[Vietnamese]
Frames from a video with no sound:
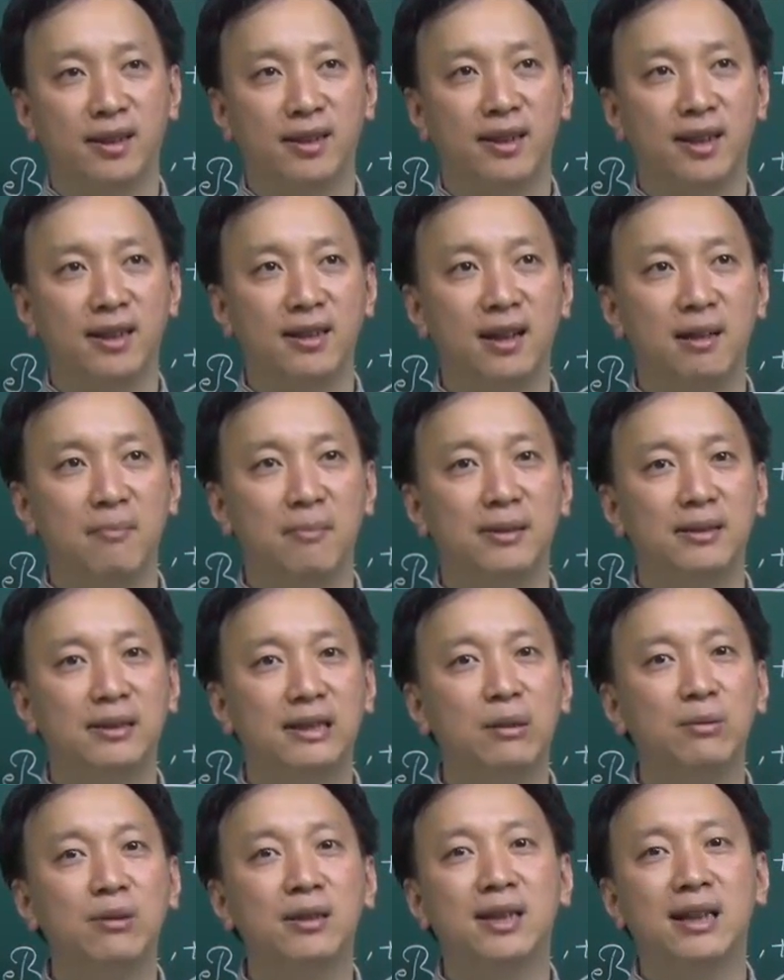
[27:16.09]
dẫn đến là mình
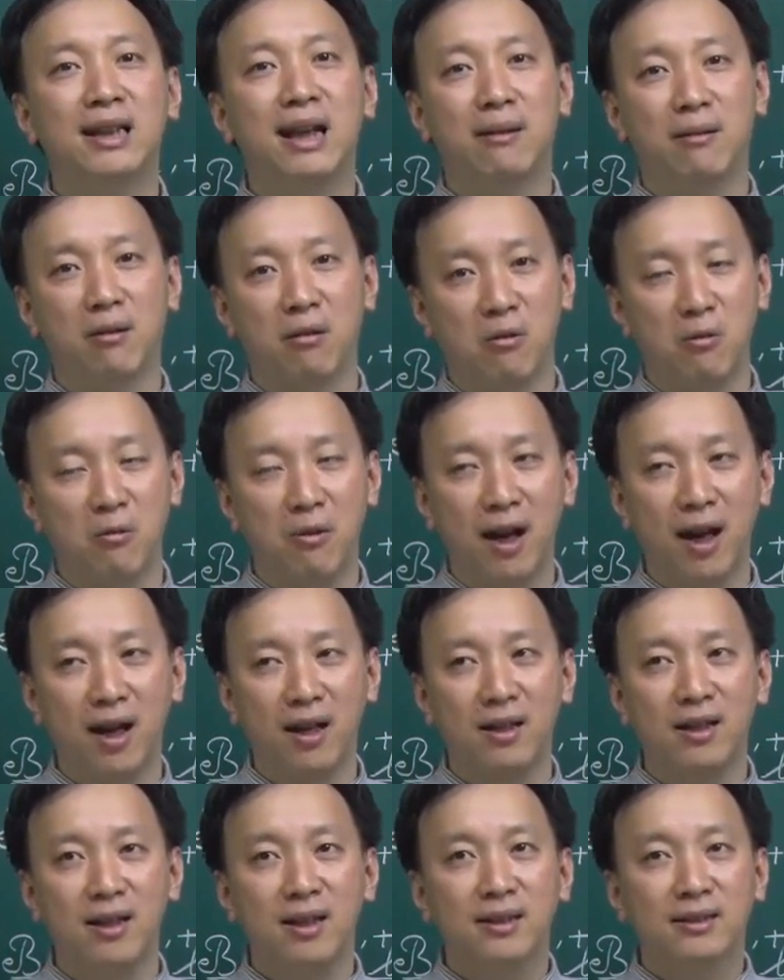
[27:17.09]
thiếu thời gian làm các câu khác